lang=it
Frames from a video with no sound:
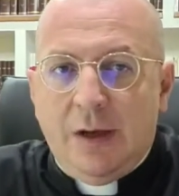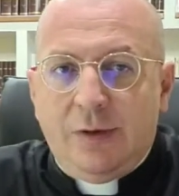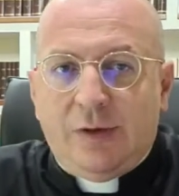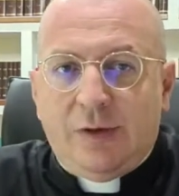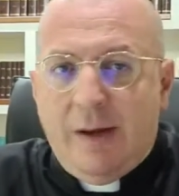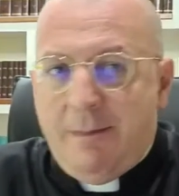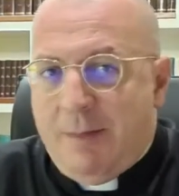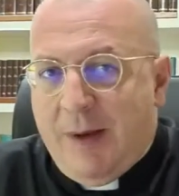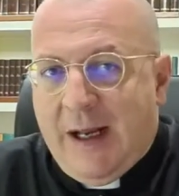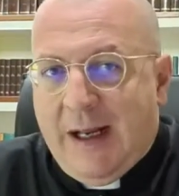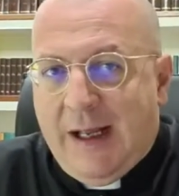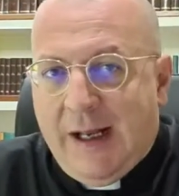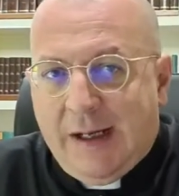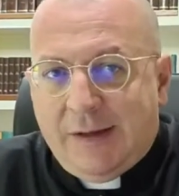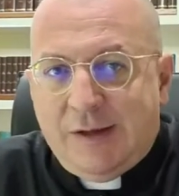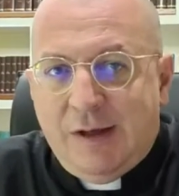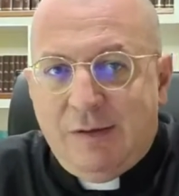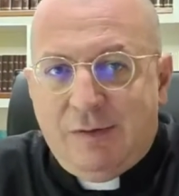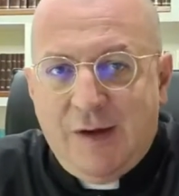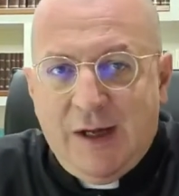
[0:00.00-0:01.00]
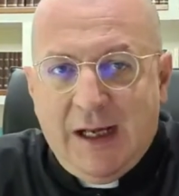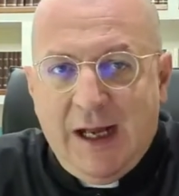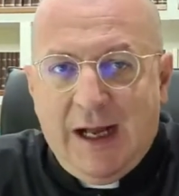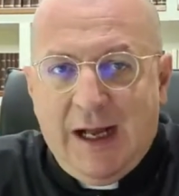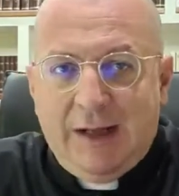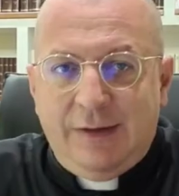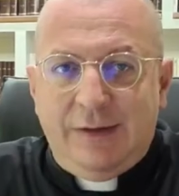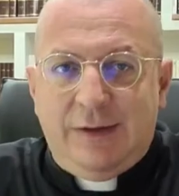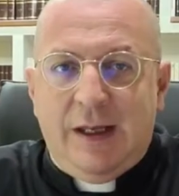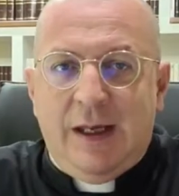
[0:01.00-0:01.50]
sempre
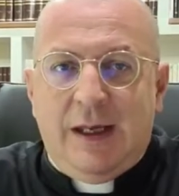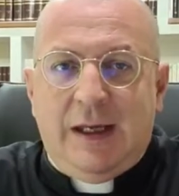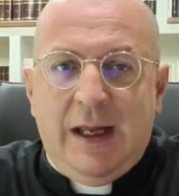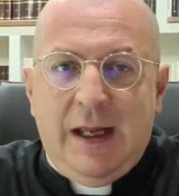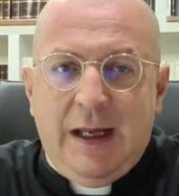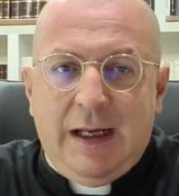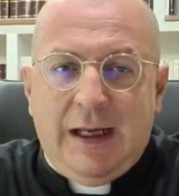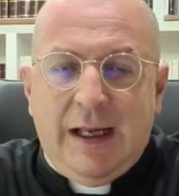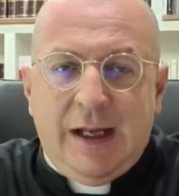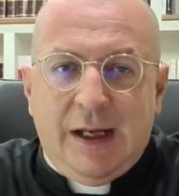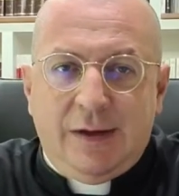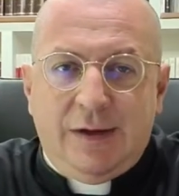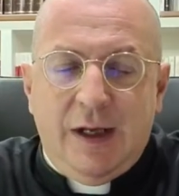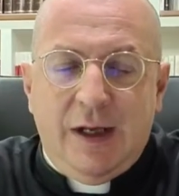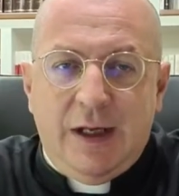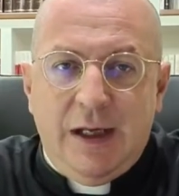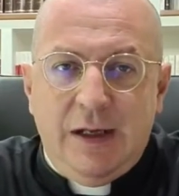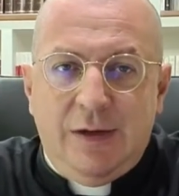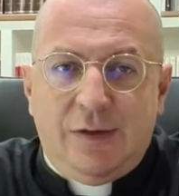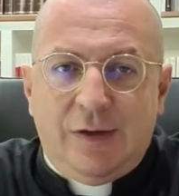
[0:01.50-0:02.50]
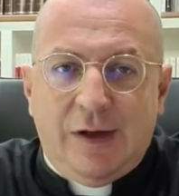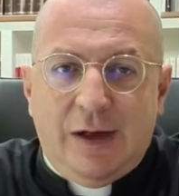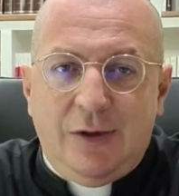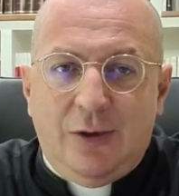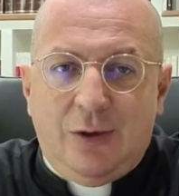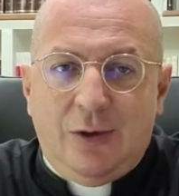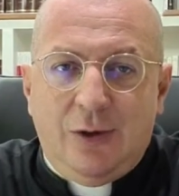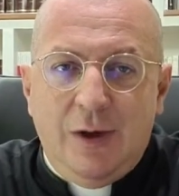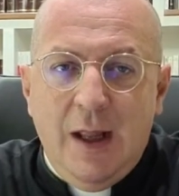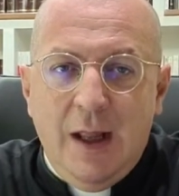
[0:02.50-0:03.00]
gratificanti che
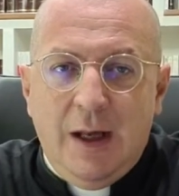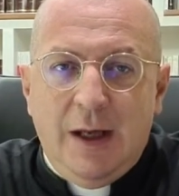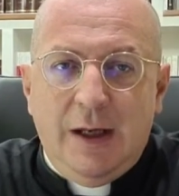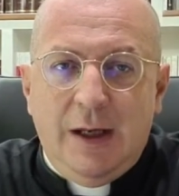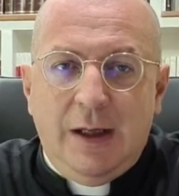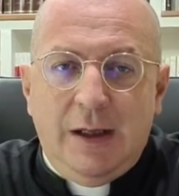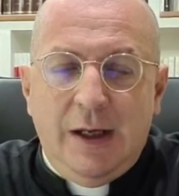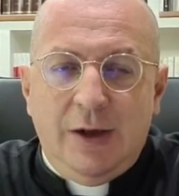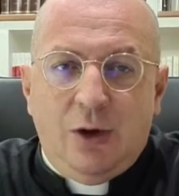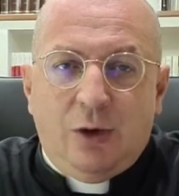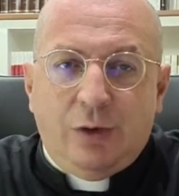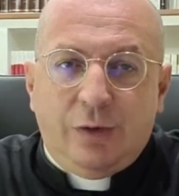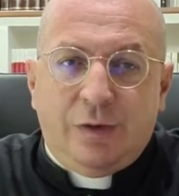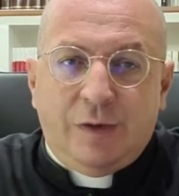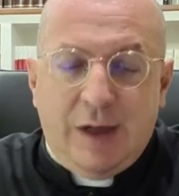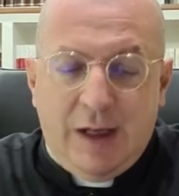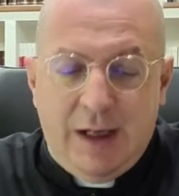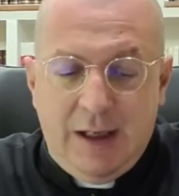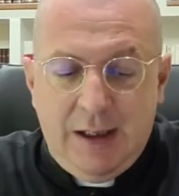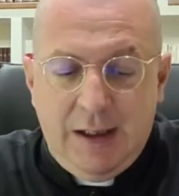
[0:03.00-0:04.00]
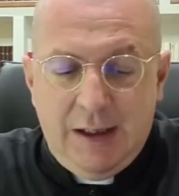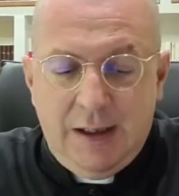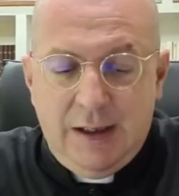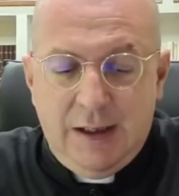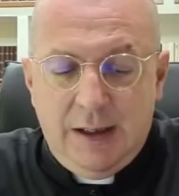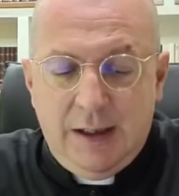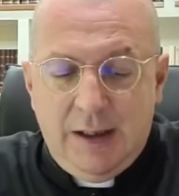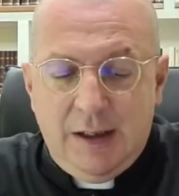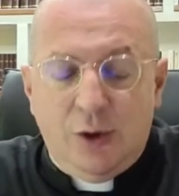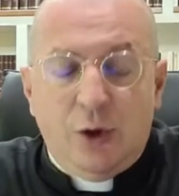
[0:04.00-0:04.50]
caratterizzano eh, nostre,
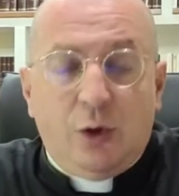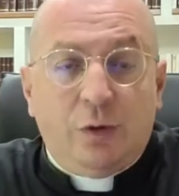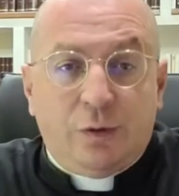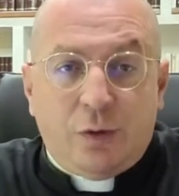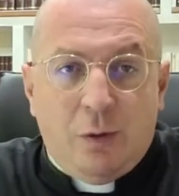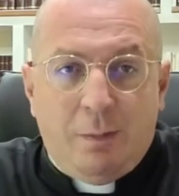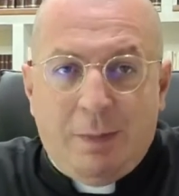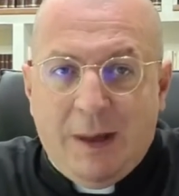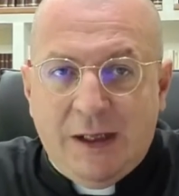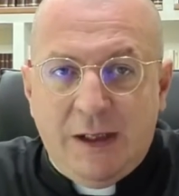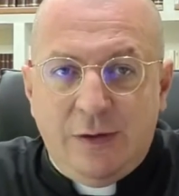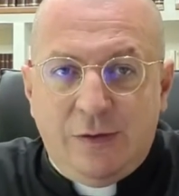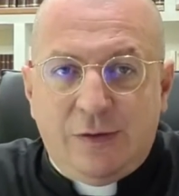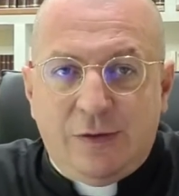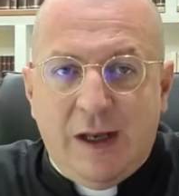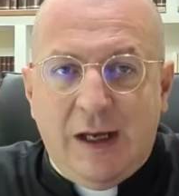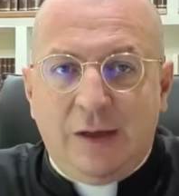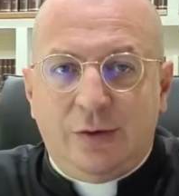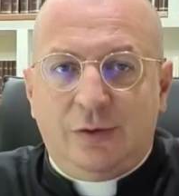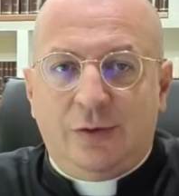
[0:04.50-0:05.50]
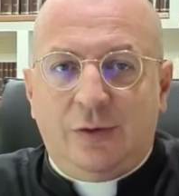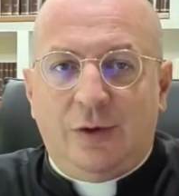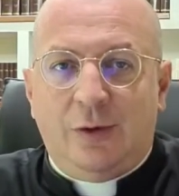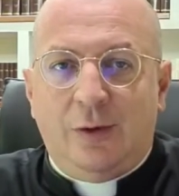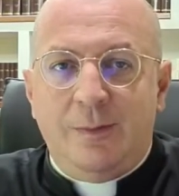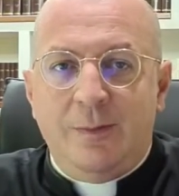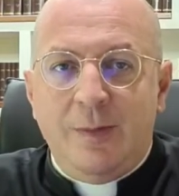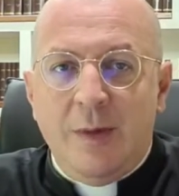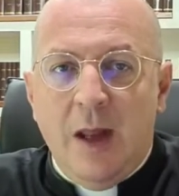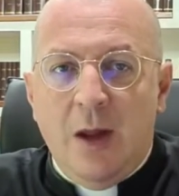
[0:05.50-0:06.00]
eh, il nostro
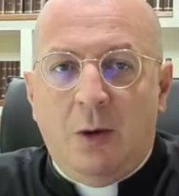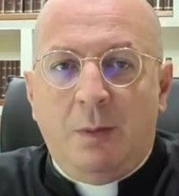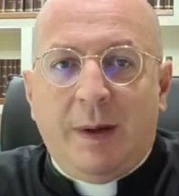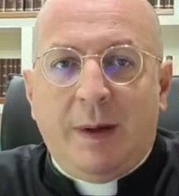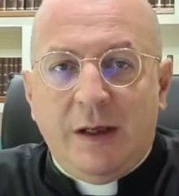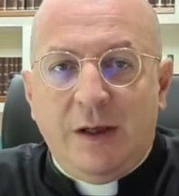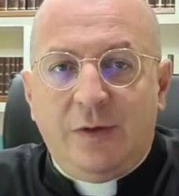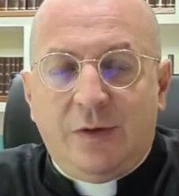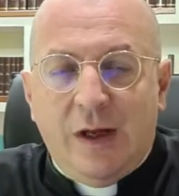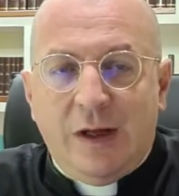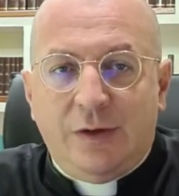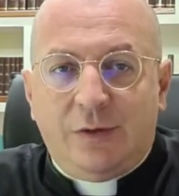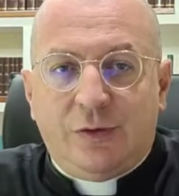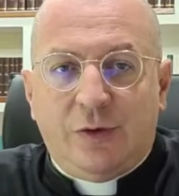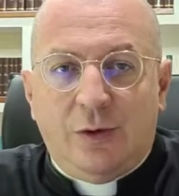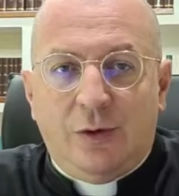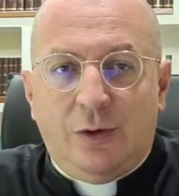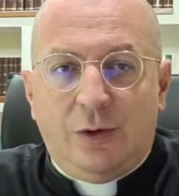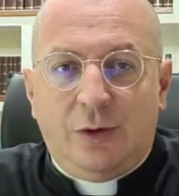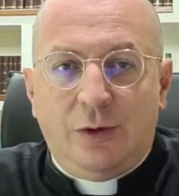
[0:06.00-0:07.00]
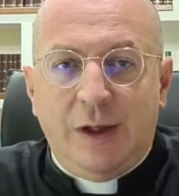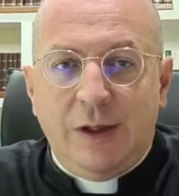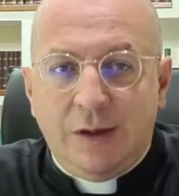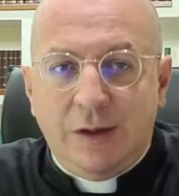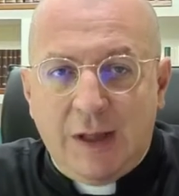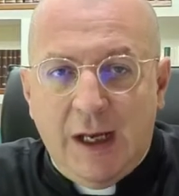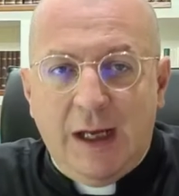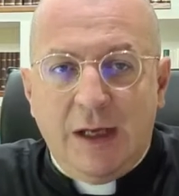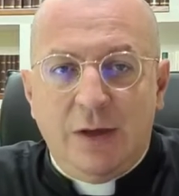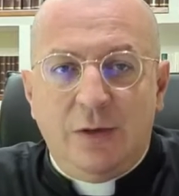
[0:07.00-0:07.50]
palinsesto, un palinsesto
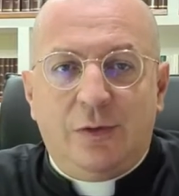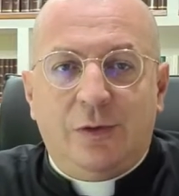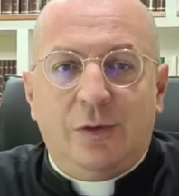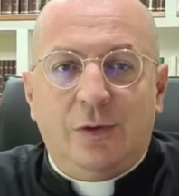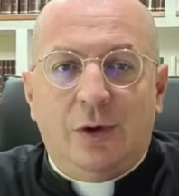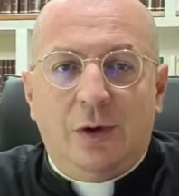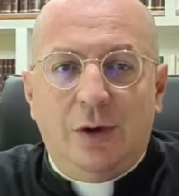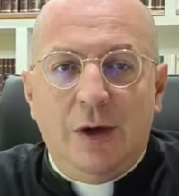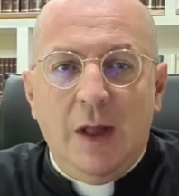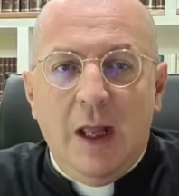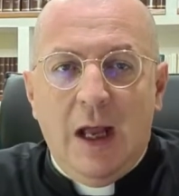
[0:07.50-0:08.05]
intenso,